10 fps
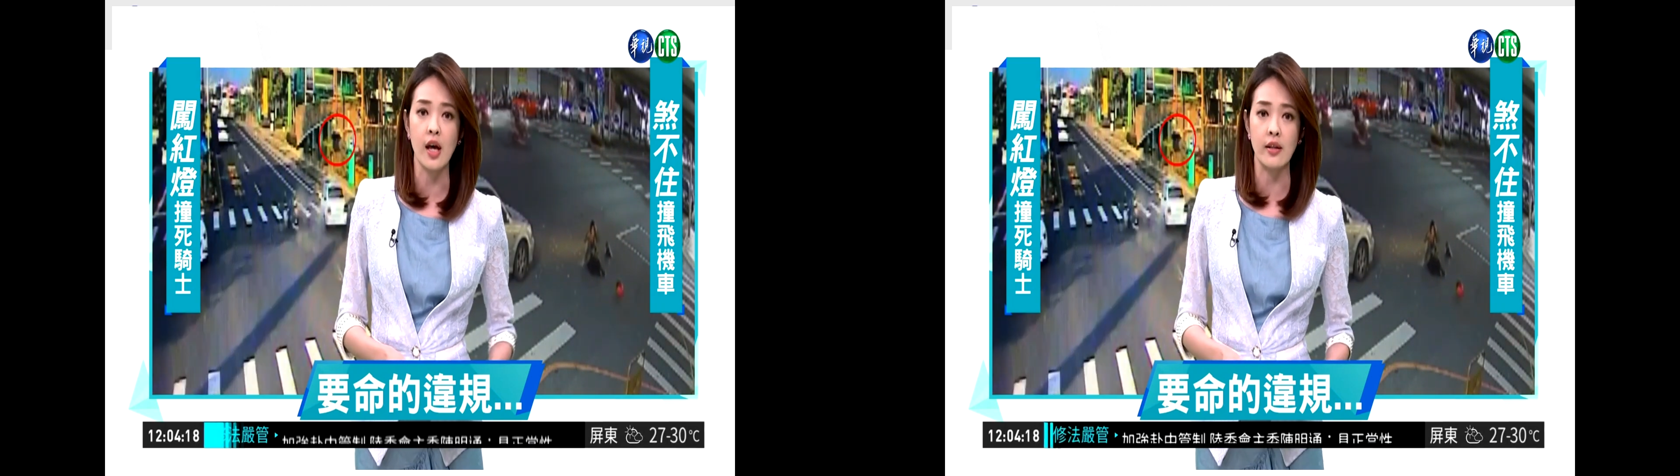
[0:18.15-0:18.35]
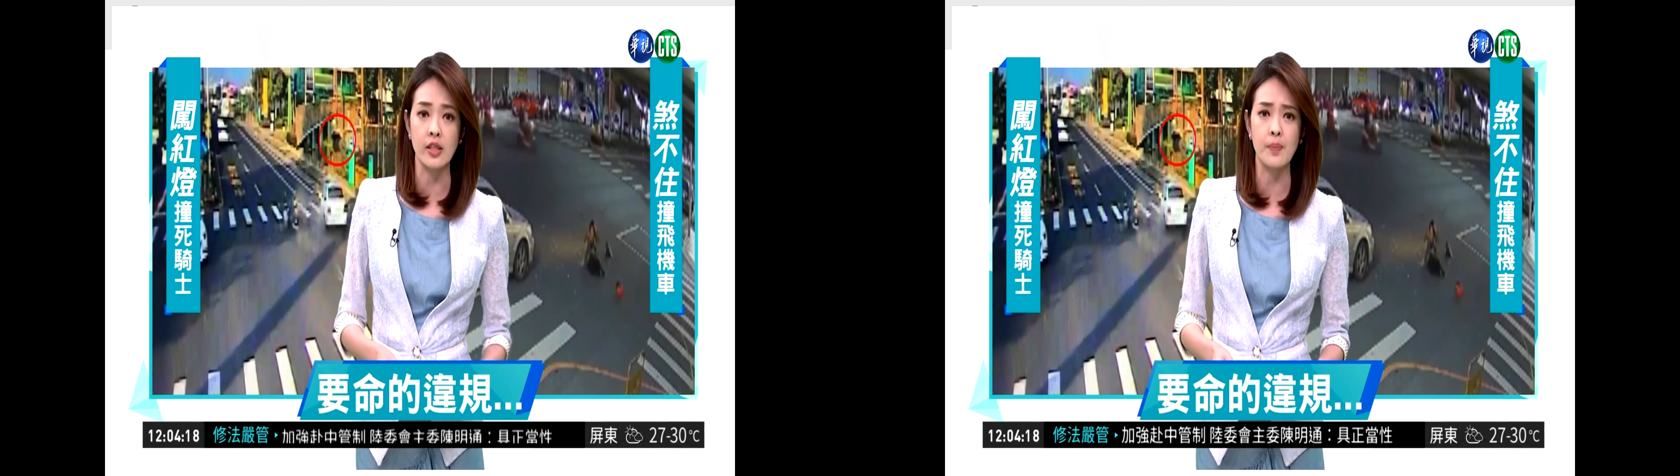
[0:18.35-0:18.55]

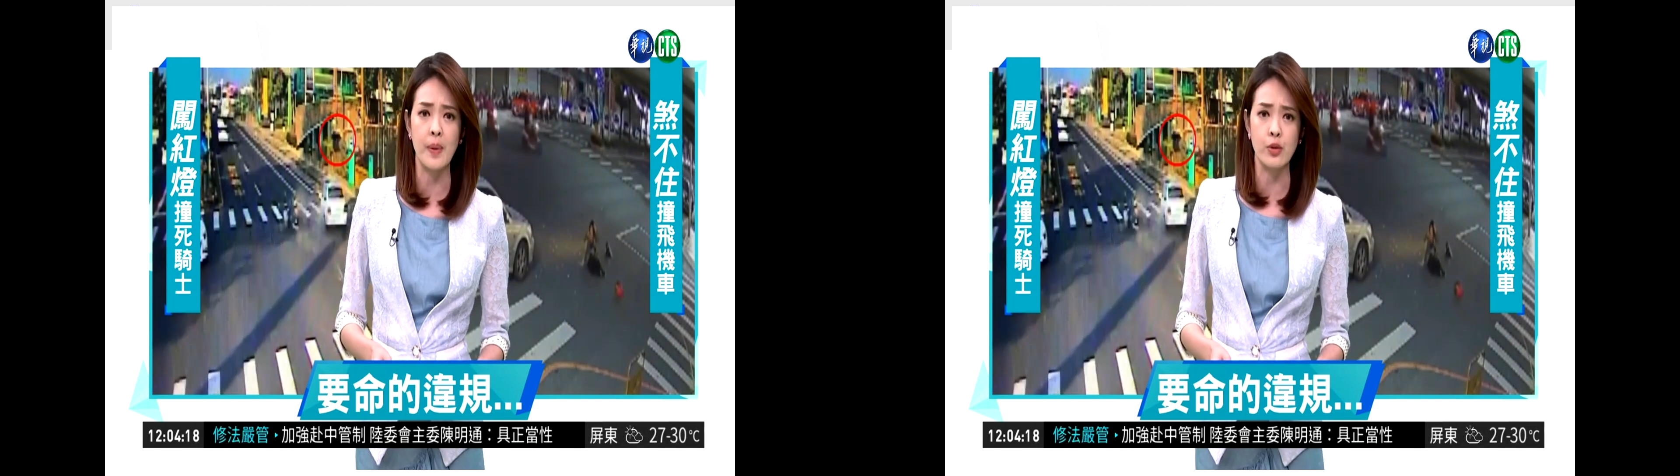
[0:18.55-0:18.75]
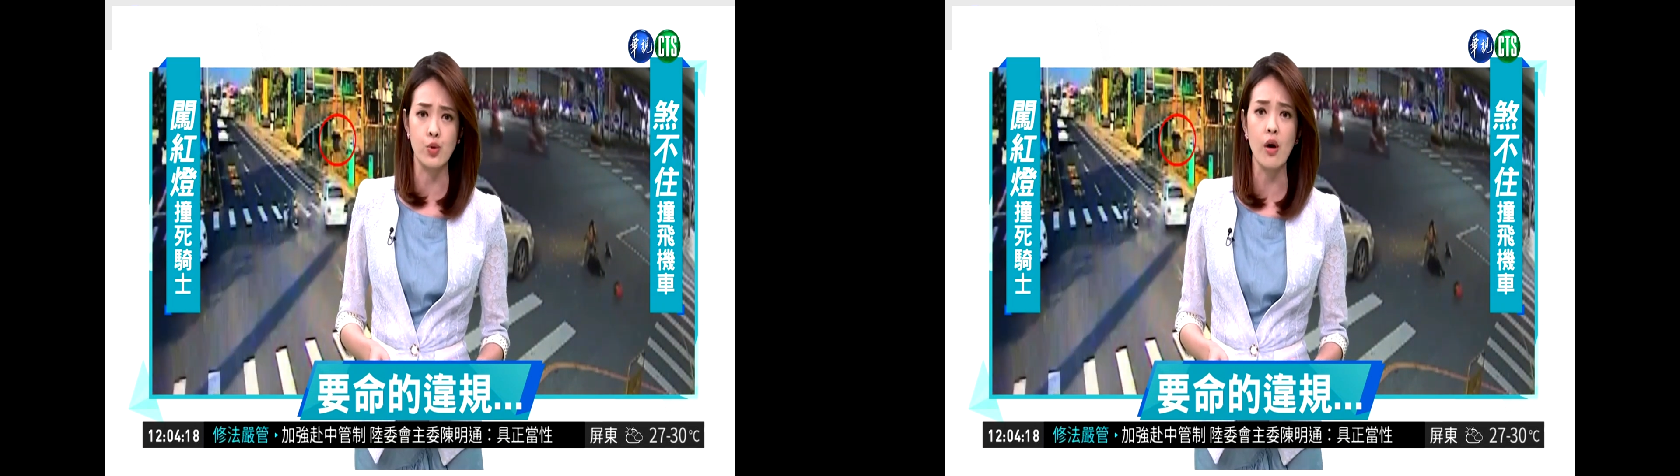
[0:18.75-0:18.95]
场呢是
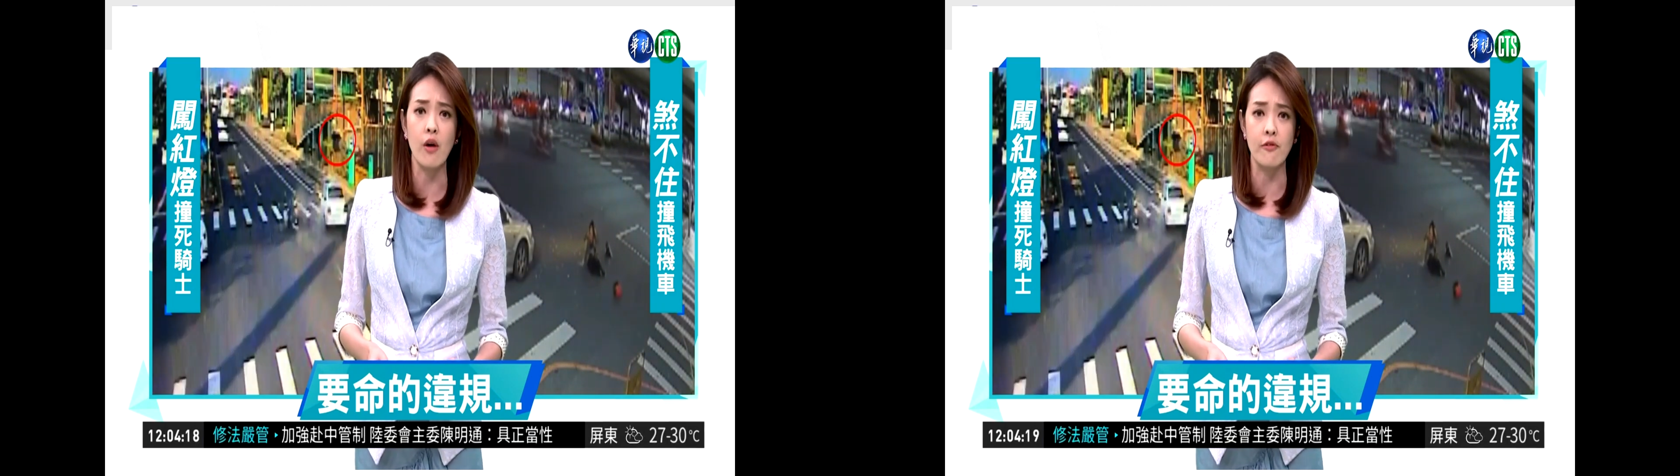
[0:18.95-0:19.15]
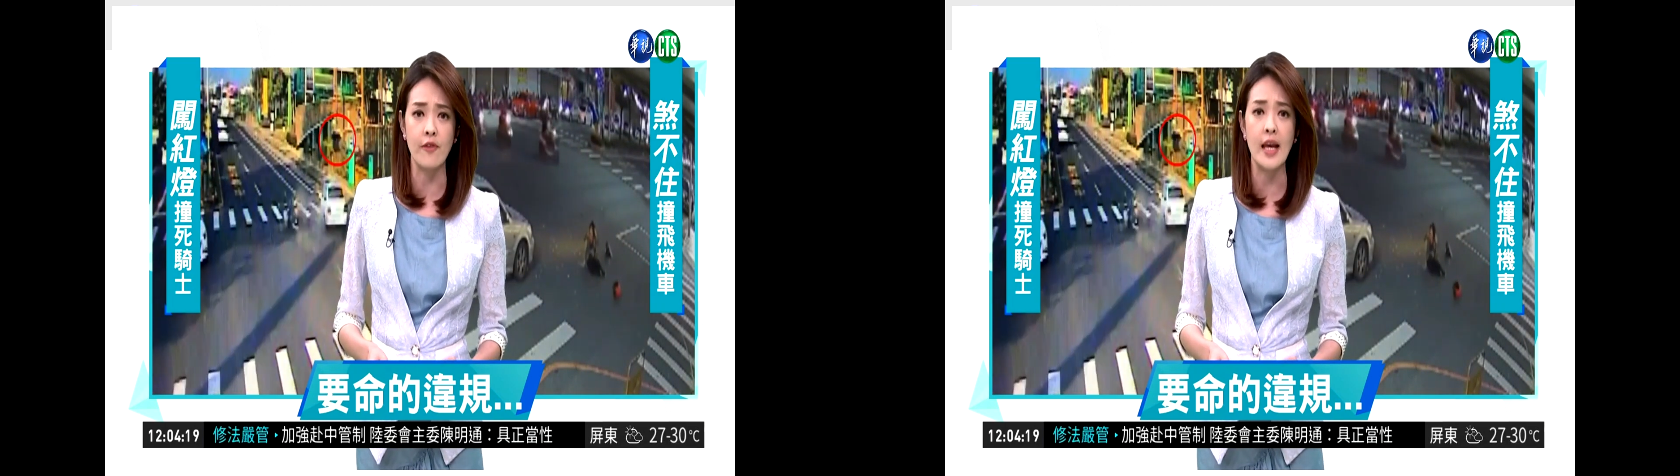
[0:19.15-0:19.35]
被
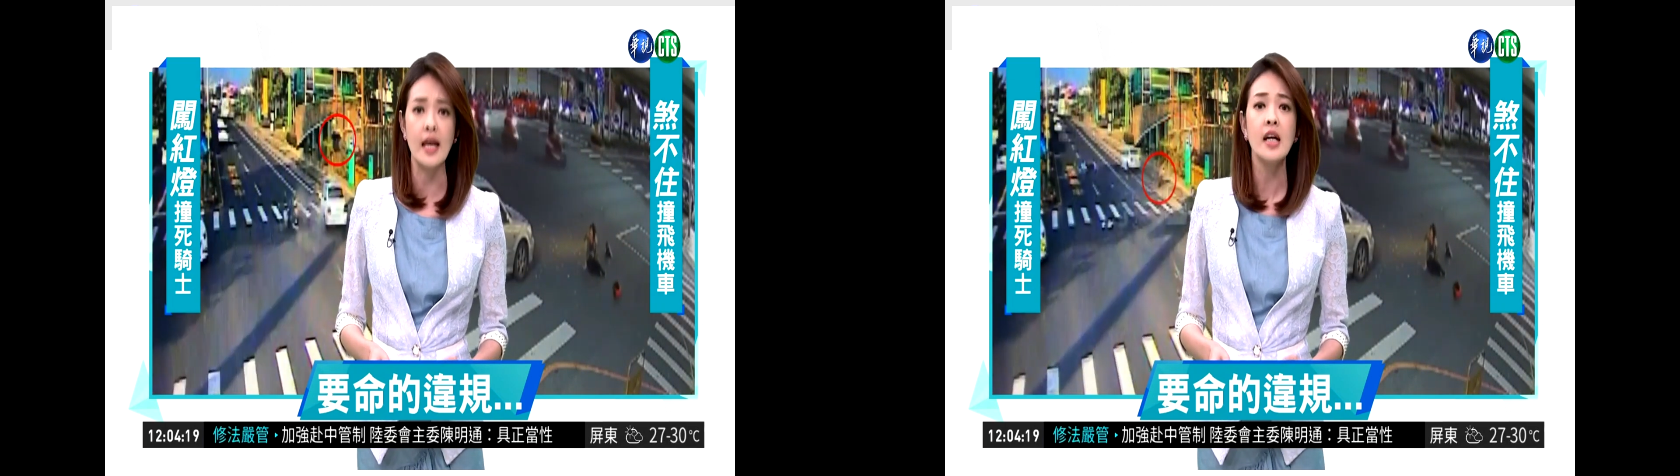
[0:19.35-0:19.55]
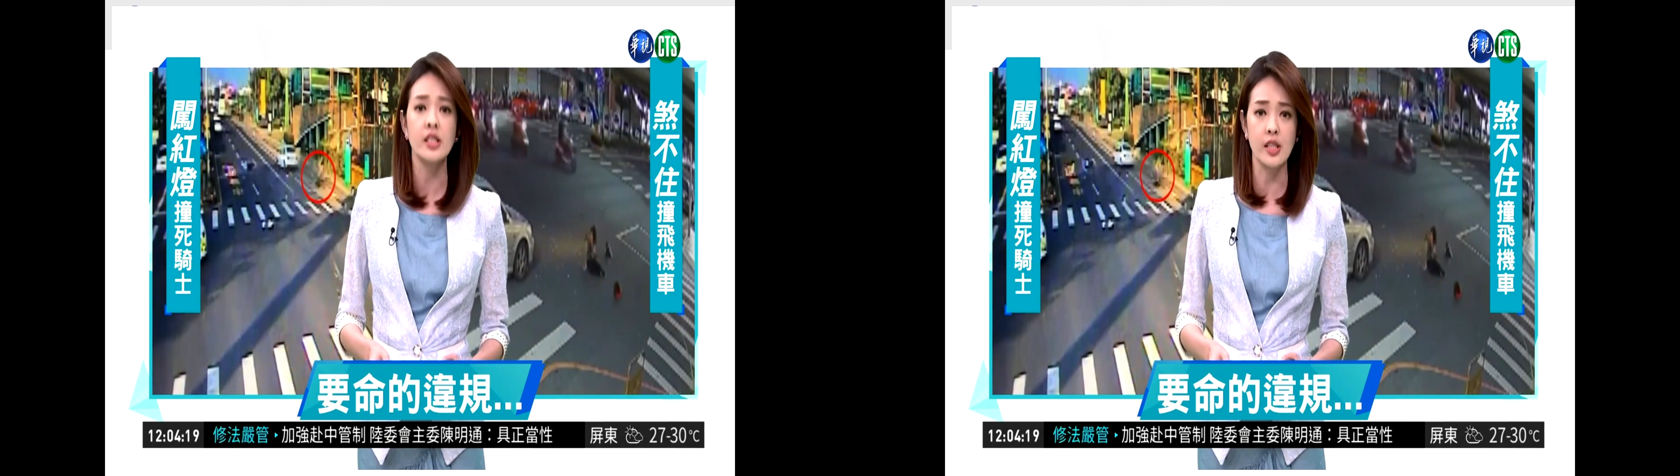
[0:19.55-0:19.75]
撞飞，